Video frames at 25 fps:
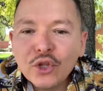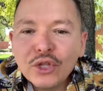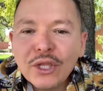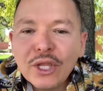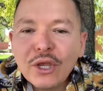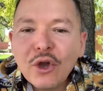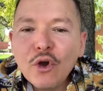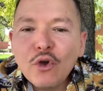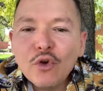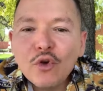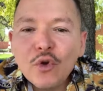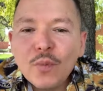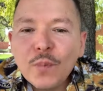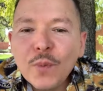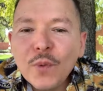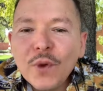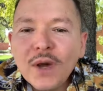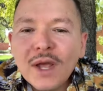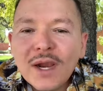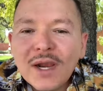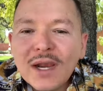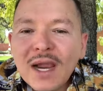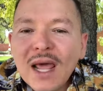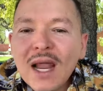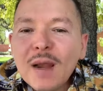No tengo
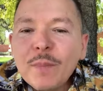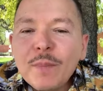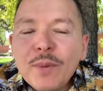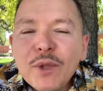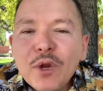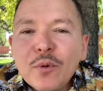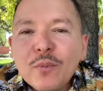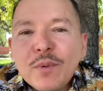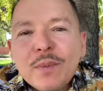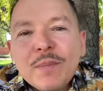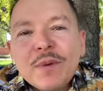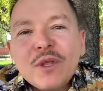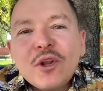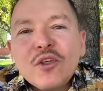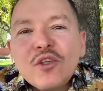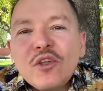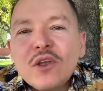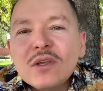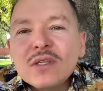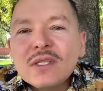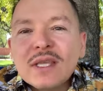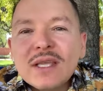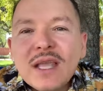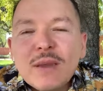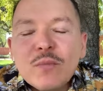grupo, carnal, pero
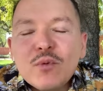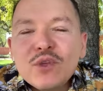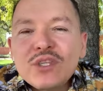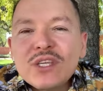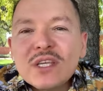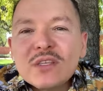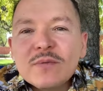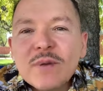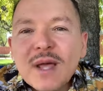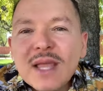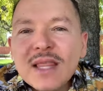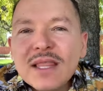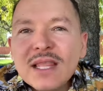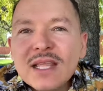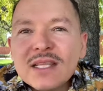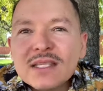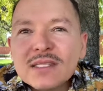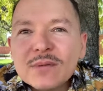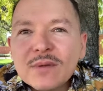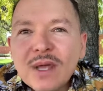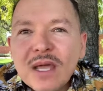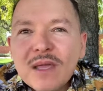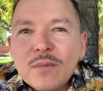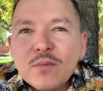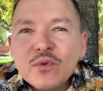primero Dios, ahí hay muchas
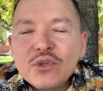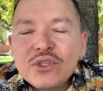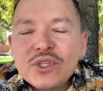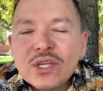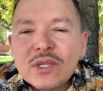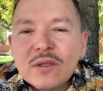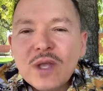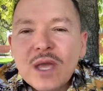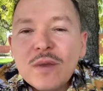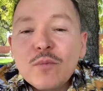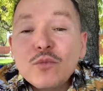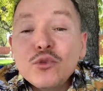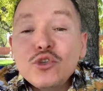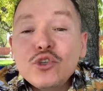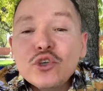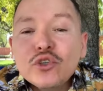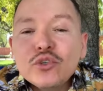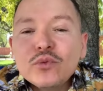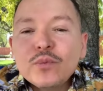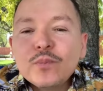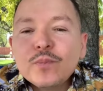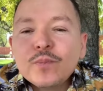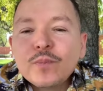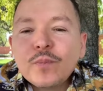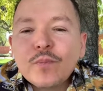bandas, hay, muchas, hay
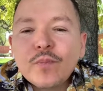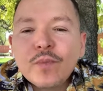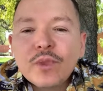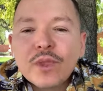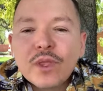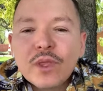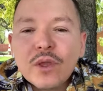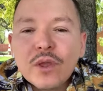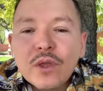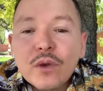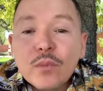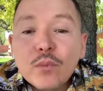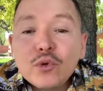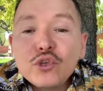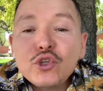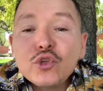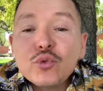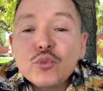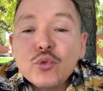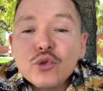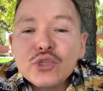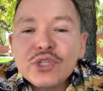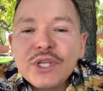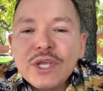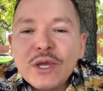muchos,
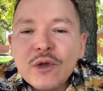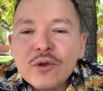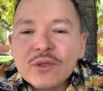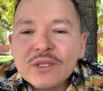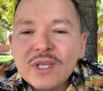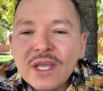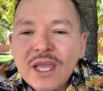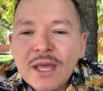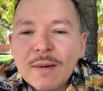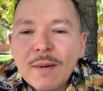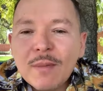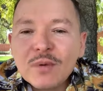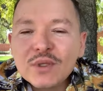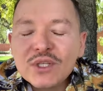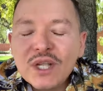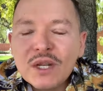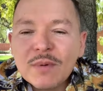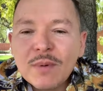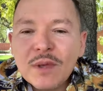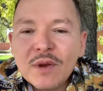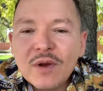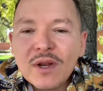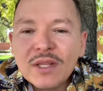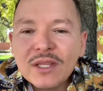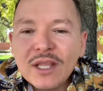muchos músicos, allá
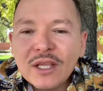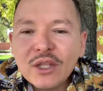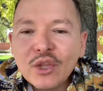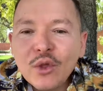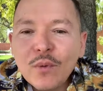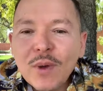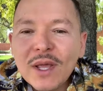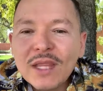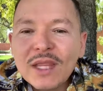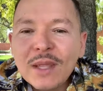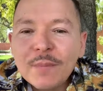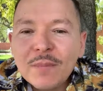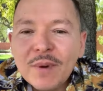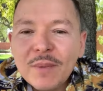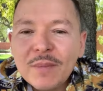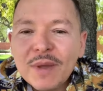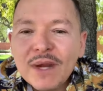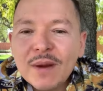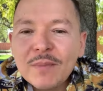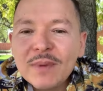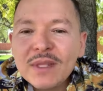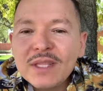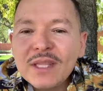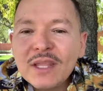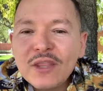vamos a armar una tecnobanda,
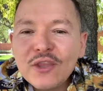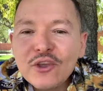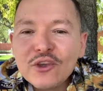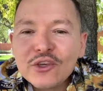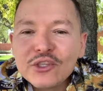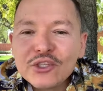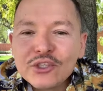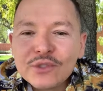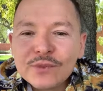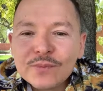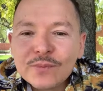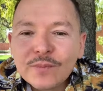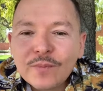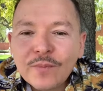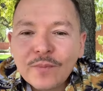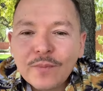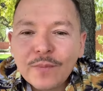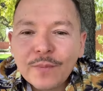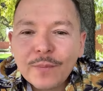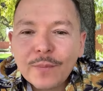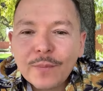primeramente Dios.